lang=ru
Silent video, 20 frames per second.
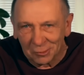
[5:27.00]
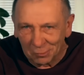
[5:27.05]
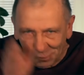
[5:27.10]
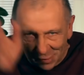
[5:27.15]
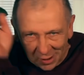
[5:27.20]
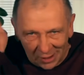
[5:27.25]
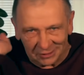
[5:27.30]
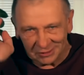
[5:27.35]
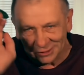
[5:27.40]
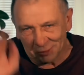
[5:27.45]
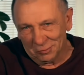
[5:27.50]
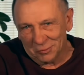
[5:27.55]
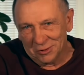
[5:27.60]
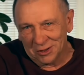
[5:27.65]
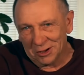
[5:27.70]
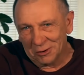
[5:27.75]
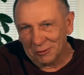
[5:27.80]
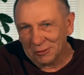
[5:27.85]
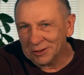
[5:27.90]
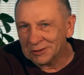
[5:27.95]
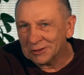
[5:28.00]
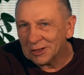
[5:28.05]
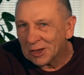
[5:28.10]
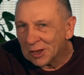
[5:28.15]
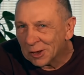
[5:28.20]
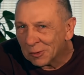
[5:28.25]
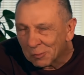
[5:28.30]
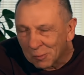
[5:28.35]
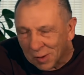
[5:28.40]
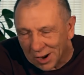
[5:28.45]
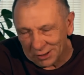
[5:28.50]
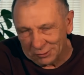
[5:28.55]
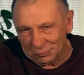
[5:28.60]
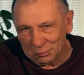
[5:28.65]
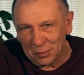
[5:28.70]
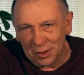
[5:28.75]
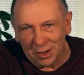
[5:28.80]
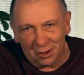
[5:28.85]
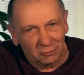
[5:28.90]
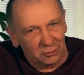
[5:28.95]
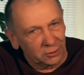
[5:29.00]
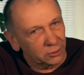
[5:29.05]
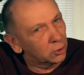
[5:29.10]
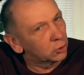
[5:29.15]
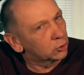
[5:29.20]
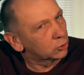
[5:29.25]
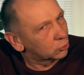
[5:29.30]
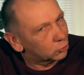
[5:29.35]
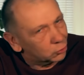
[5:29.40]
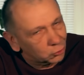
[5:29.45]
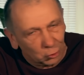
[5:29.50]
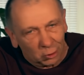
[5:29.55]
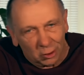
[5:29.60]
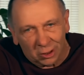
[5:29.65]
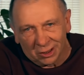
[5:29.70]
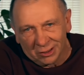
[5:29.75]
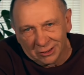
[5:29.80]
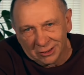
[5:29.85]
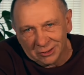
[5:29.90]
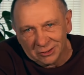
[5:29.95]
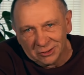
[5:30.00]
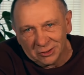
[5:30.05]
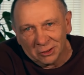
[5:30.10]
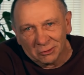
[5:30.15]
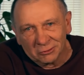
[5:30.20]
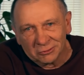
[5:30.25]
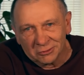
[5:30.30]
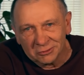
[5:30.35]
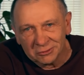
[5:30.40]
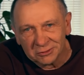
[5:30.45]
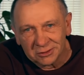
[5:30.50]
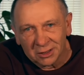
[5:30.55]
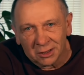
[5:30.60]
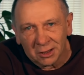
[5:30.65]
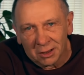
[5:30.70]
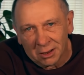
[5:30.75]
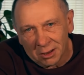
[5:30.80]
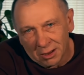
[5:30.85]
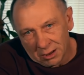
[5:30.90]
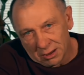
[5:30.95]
И батя мне говорит, и мать мне говорит, что только на девственнице.